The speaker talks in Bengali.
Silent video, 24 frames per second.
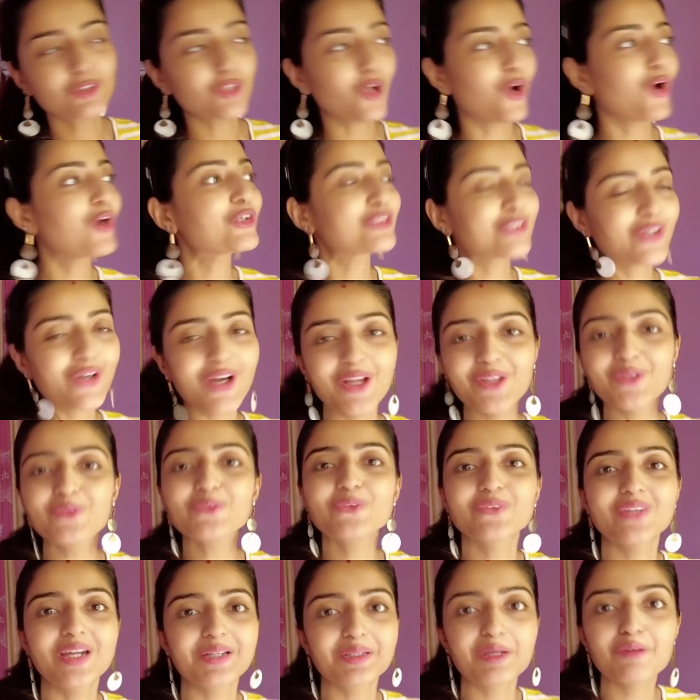সকাল সকাল
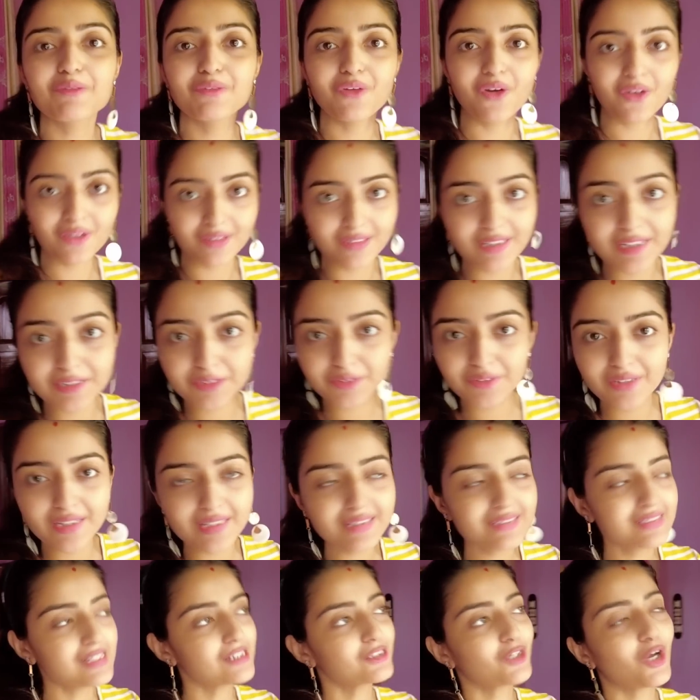নতুন একটা ব্লগ নিয়ে চলে
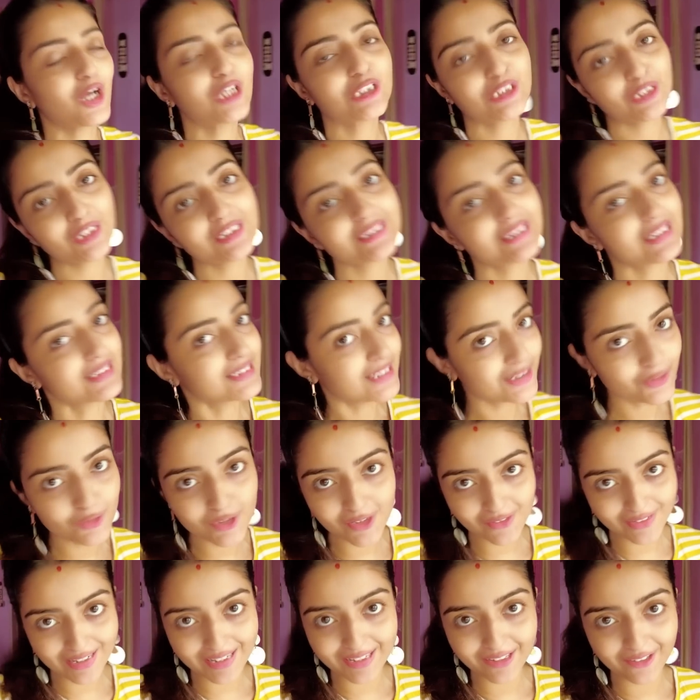এসেছে সকাল সকাল সেজে
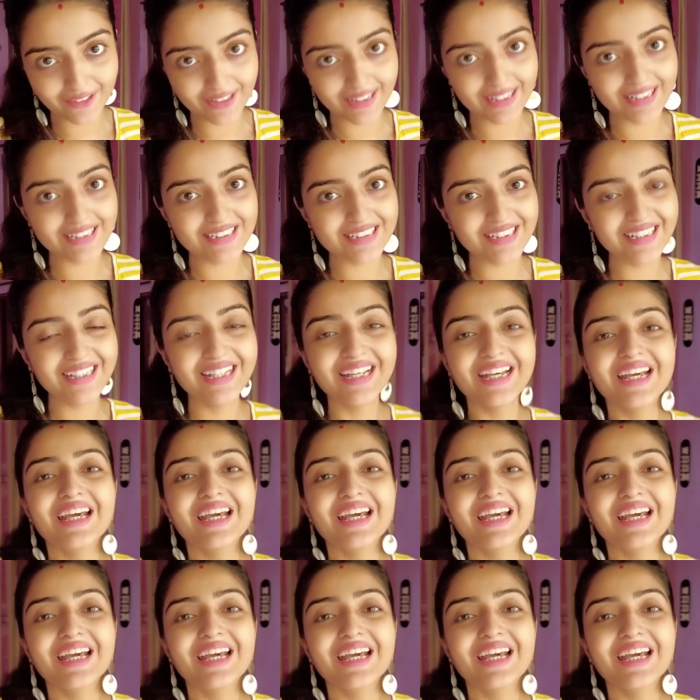গুজেও রেডি হয়ে গেছি